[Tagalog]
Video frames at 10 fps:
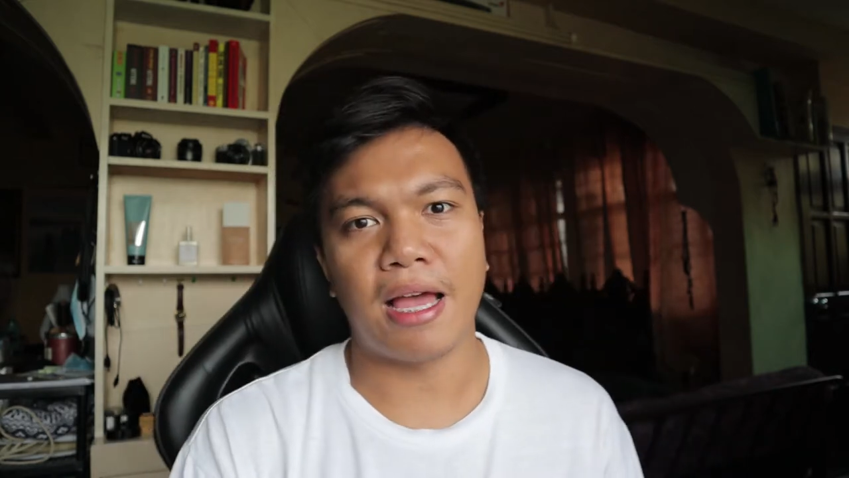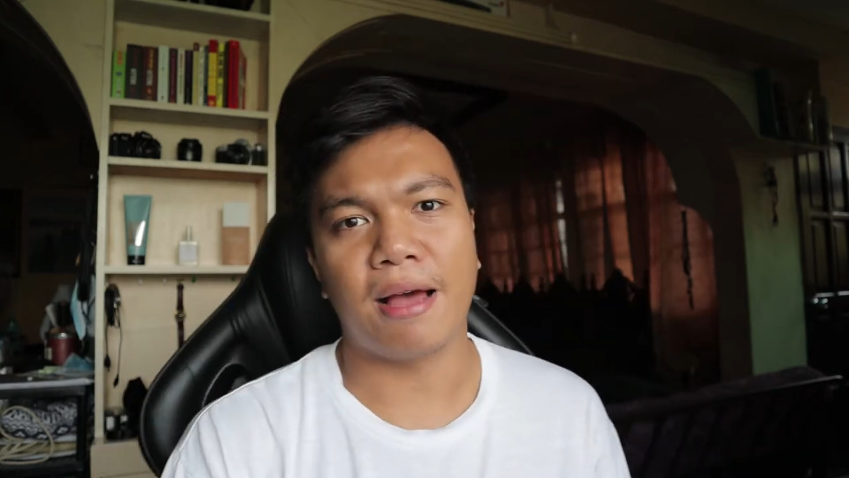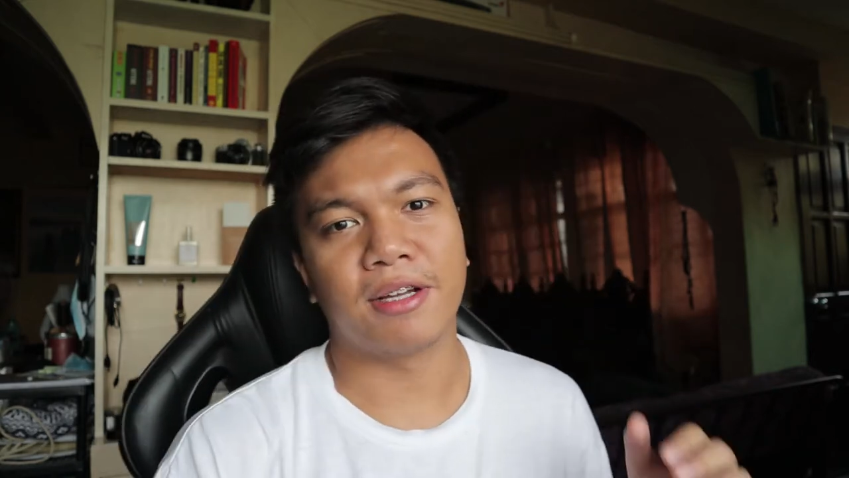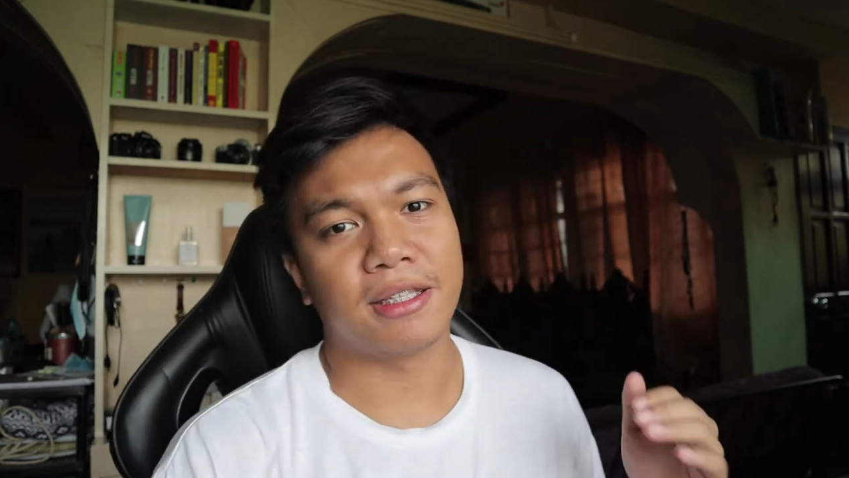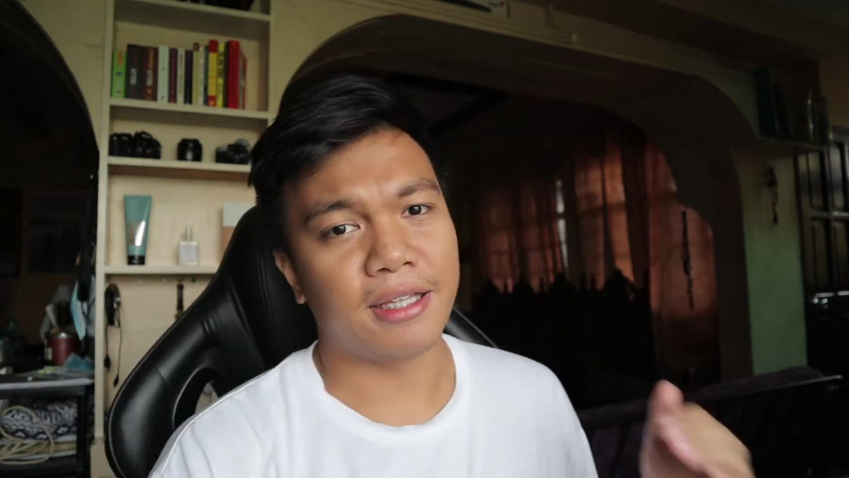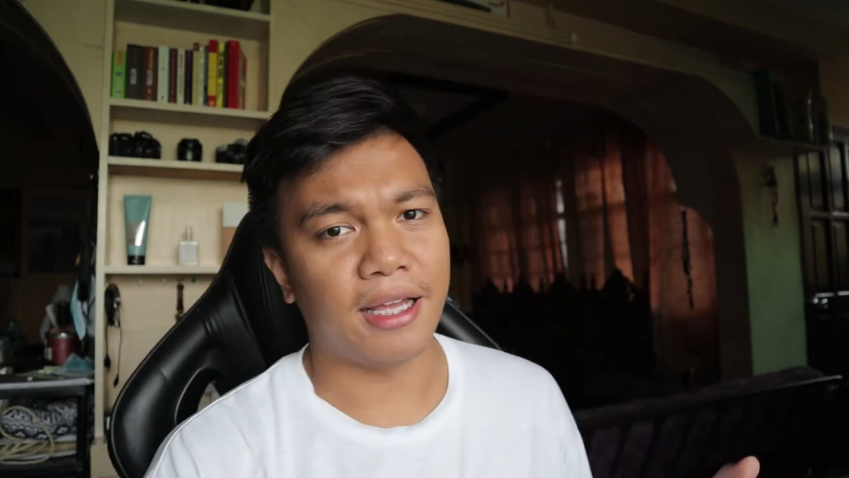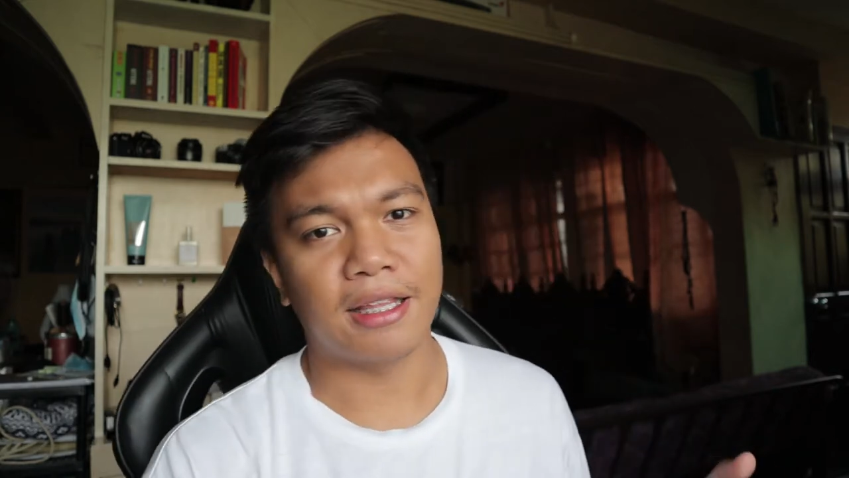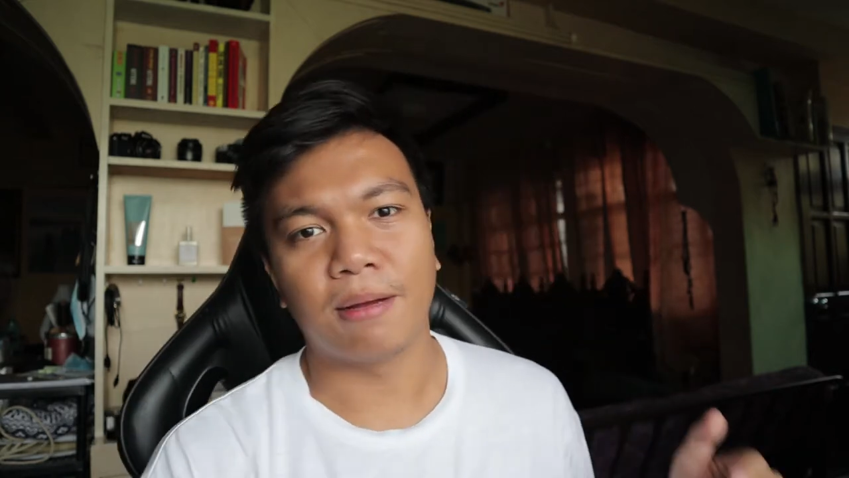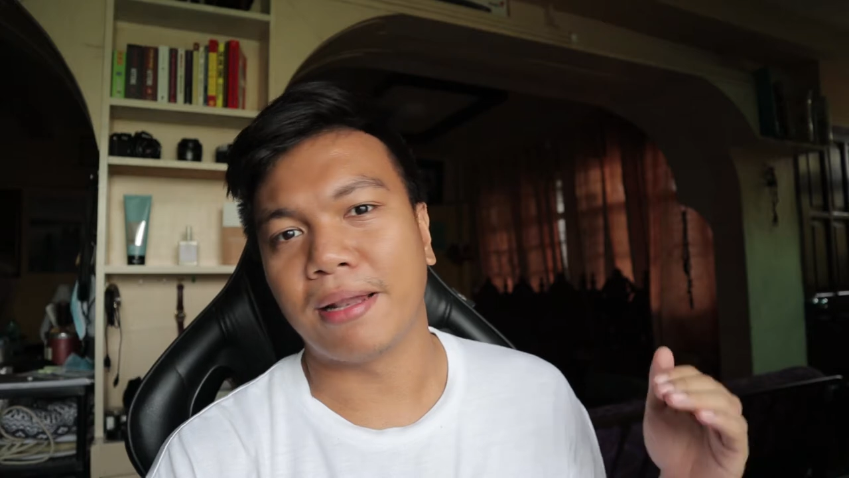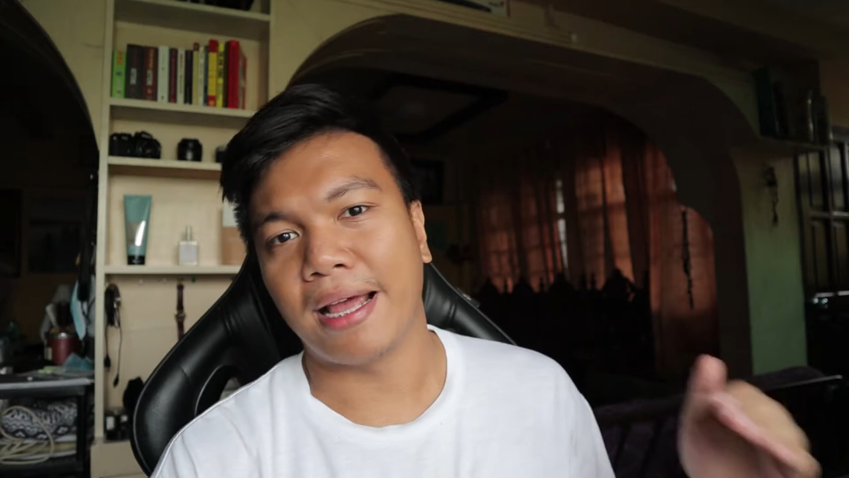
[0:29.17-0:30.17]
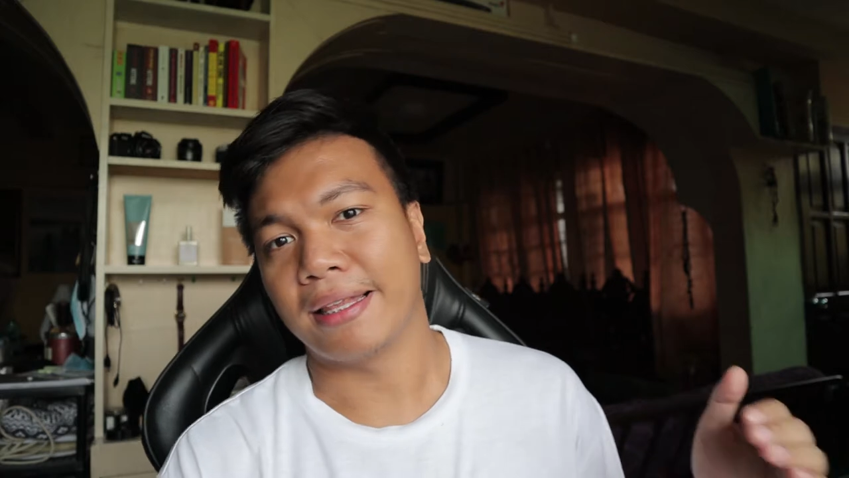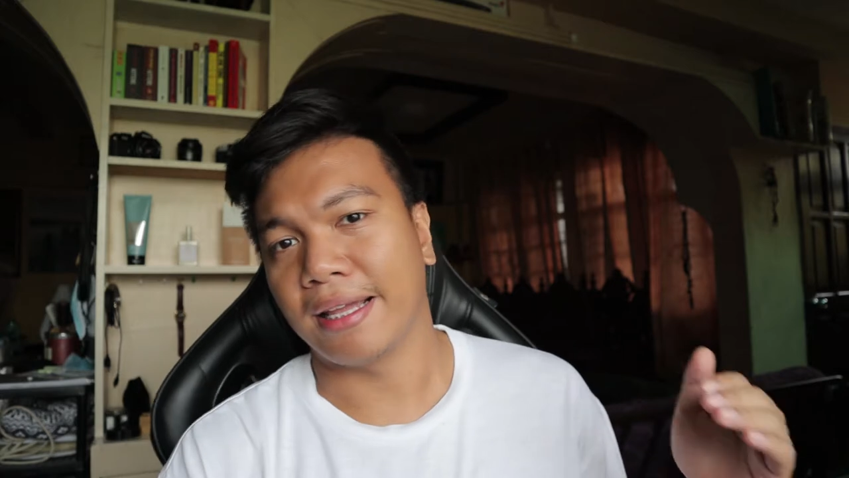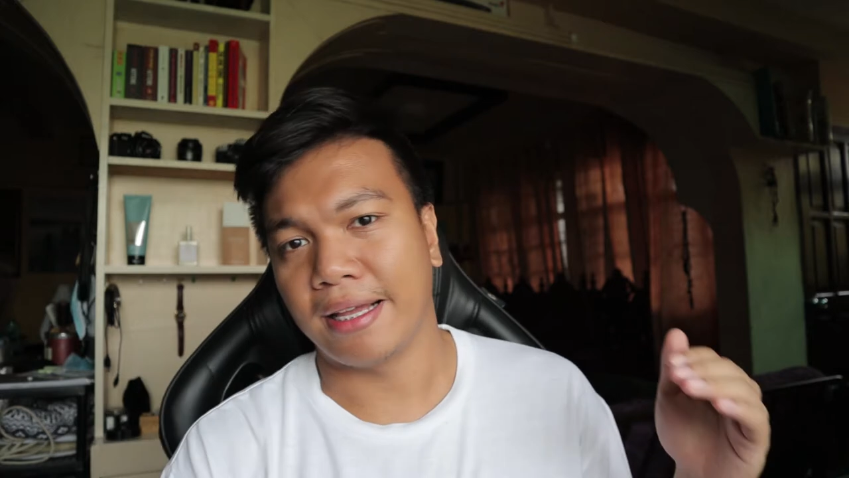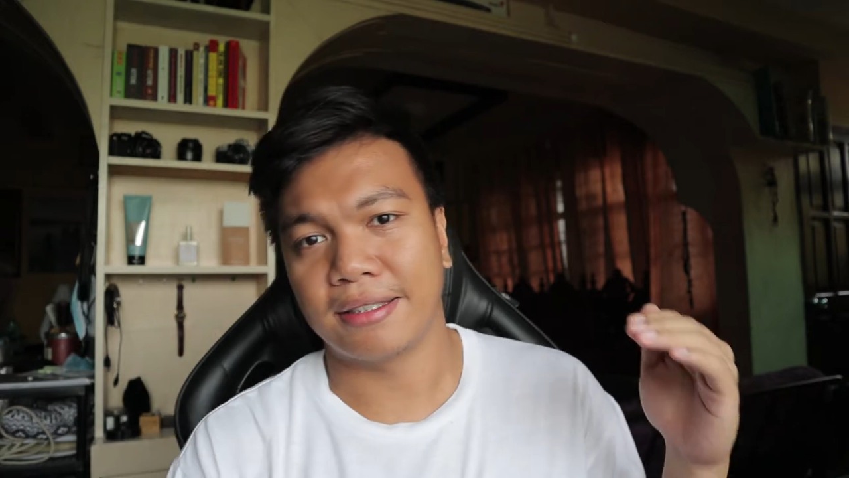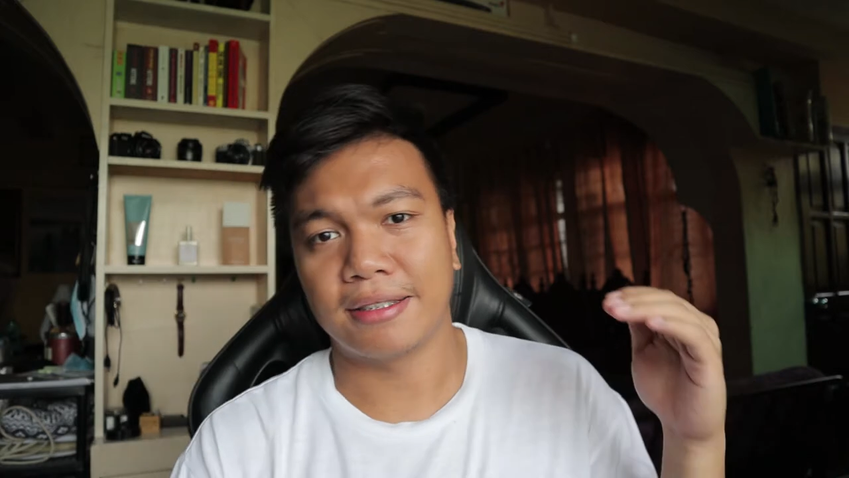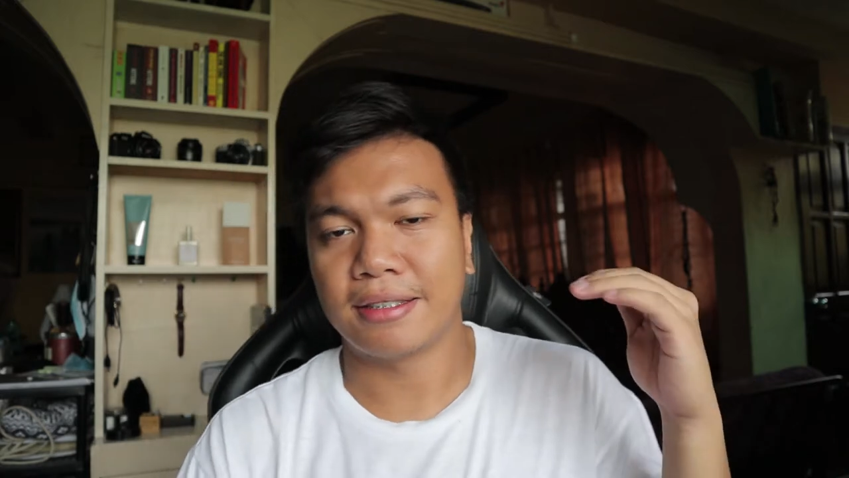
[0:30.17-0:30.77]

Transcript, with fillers: I have a date, a blind date